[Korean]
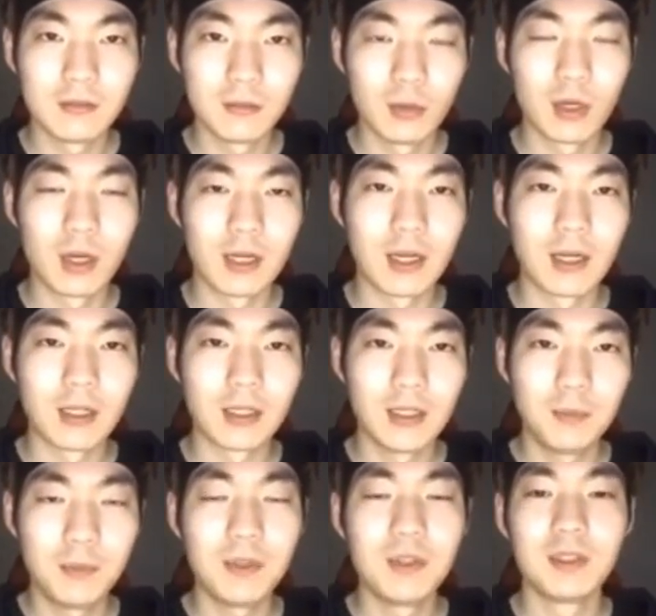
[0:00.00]
뭐랄까
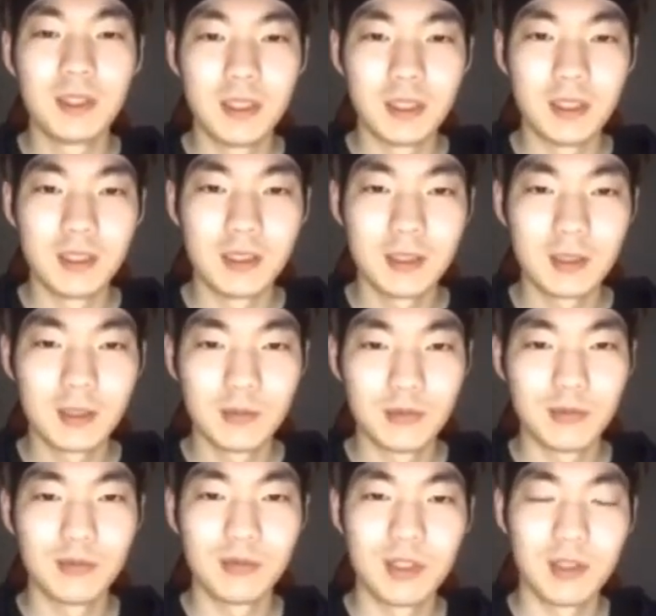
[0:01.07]
깊이 느낀 그런
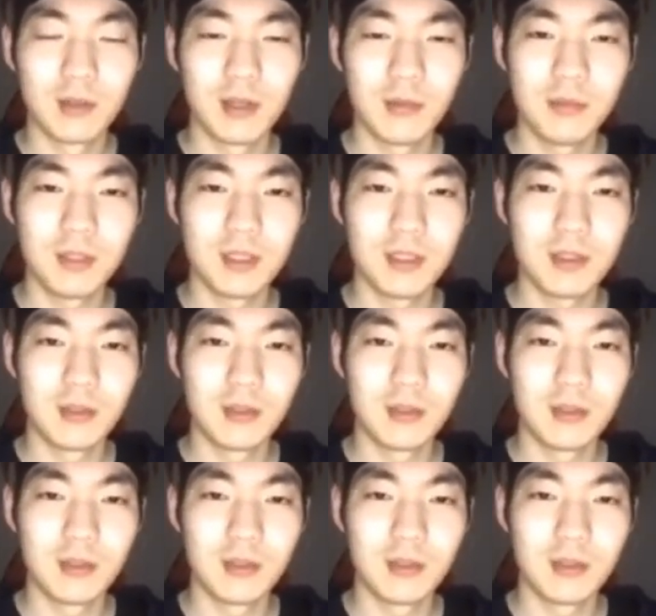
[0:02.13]
부분이라고 합니다.